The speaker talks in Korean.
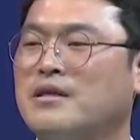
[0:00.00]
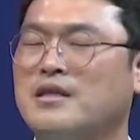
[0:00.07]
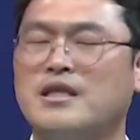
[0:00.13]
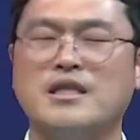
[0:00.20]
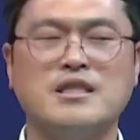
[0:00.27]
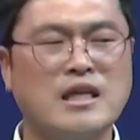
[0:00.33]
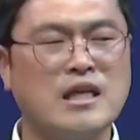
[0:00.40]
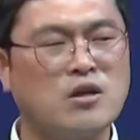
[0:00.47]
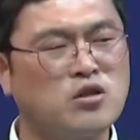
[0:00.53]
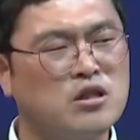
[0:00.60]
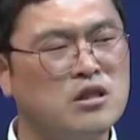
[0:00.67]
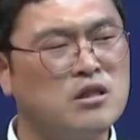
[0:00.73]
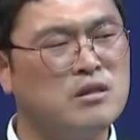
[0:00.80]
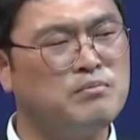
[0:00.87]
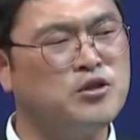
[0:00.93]
이 땅의
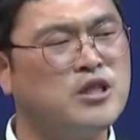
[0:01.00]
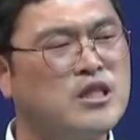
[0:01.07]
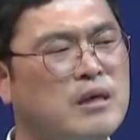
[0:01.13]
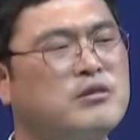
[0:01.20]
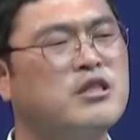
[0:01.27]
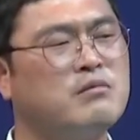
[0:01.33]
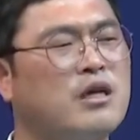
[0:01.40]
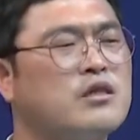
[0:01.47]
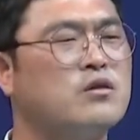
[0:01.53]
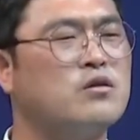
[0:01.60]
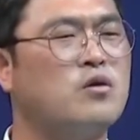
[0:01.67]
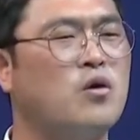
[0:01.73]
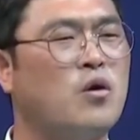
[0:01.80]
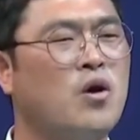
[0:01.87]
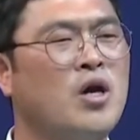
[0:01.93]
것을 붙잡지
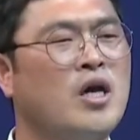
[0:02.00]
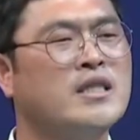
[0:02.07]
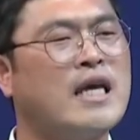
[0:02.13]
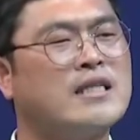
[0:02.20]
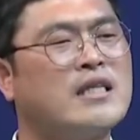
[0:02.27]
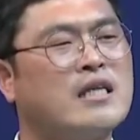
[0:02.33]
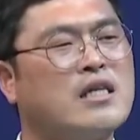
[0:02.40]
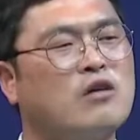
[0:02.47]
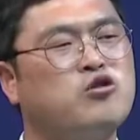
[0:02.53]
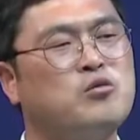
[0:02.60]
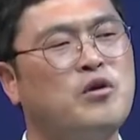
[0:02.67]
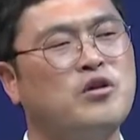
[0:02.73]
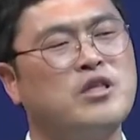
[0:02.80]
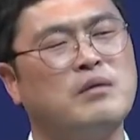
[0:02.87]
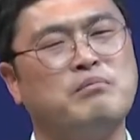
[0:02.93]
마시고 세상과
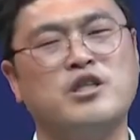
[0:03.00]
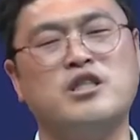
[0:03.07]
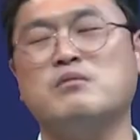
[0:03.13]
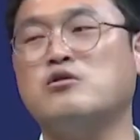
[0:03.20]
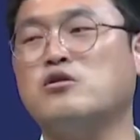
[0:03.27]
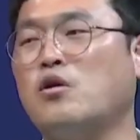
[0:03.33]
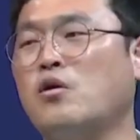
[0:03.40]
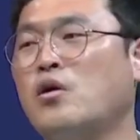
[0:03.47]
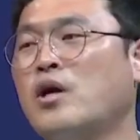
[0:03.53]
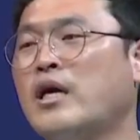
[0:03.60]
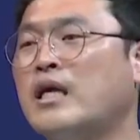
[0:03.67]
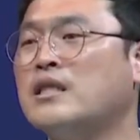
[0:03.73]
구별된 믿음으로